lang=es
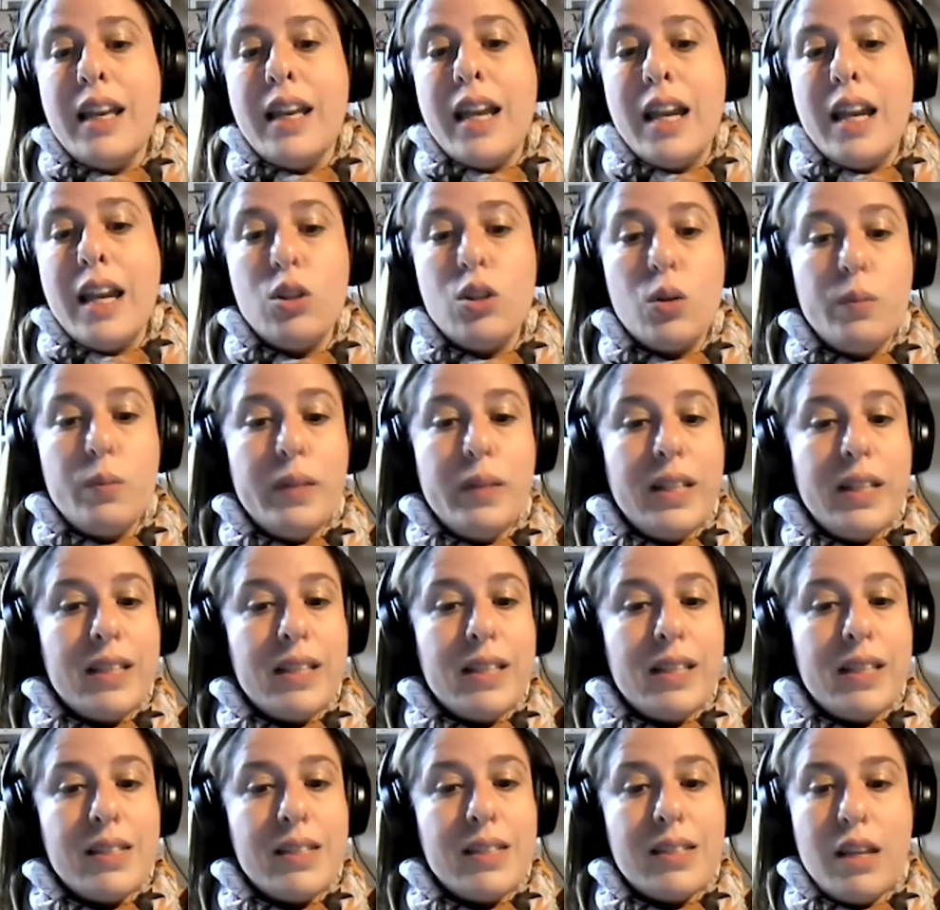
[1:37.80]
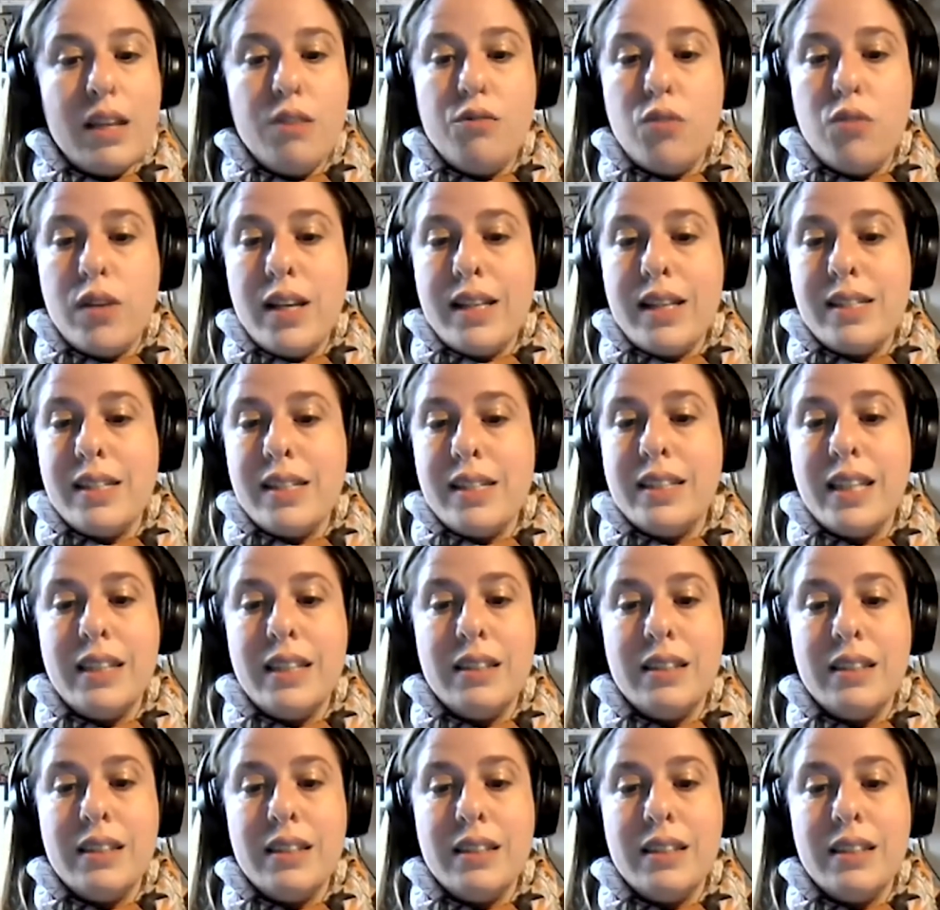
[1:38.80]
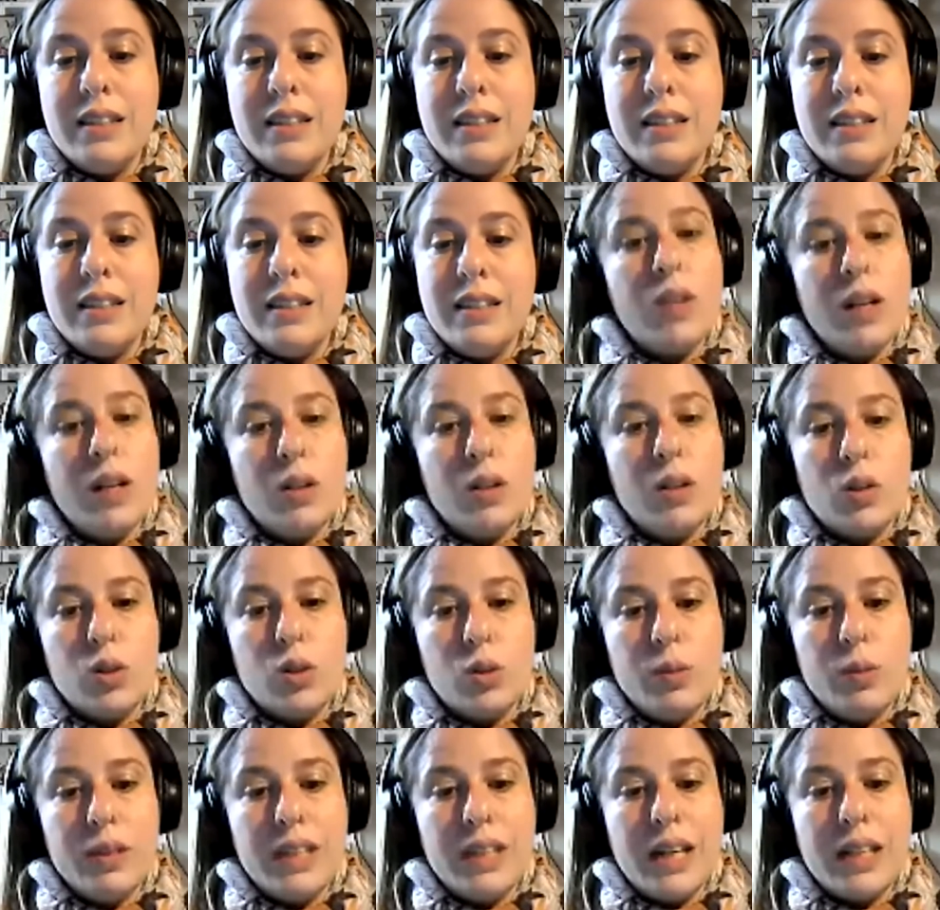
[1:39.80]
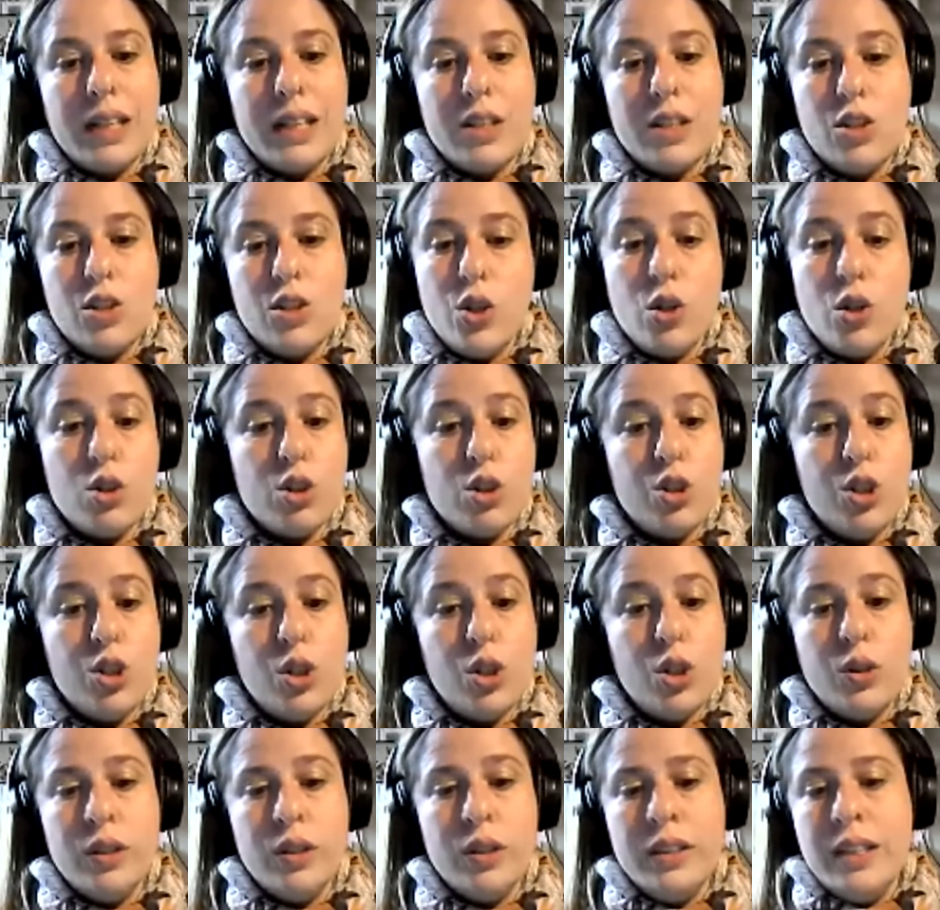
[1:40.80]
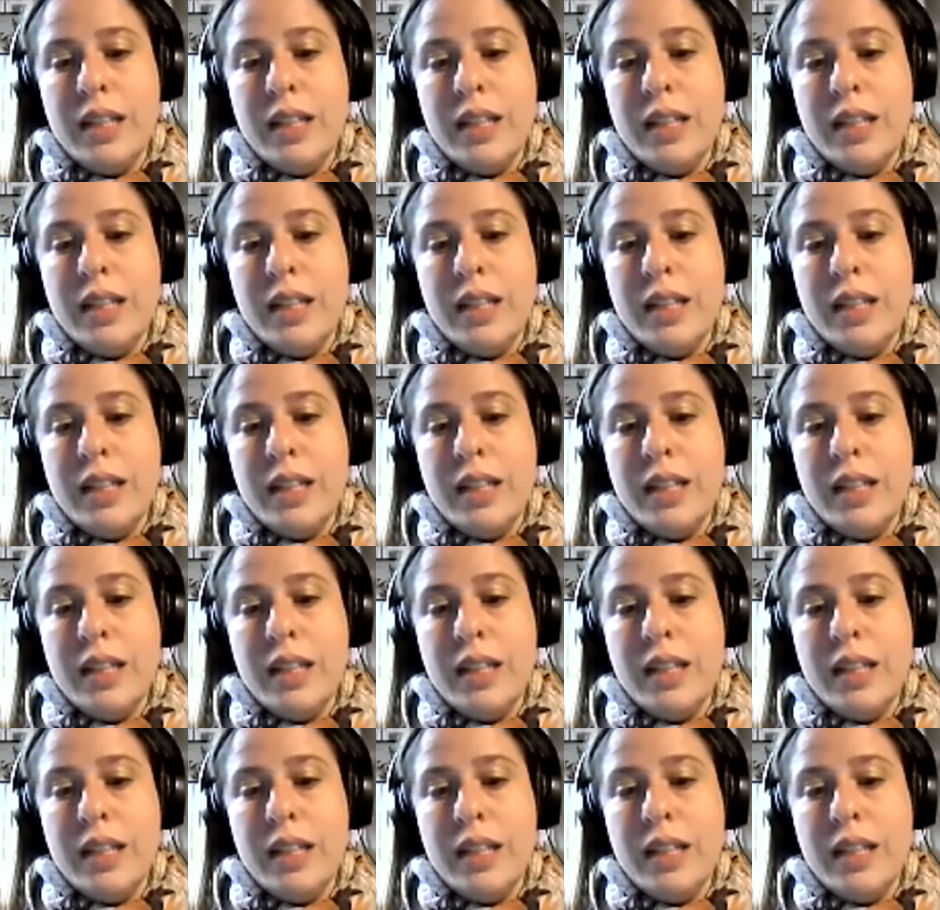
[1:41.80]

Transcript: En 2016 fue asistente de producción del cortometraje Giorgio,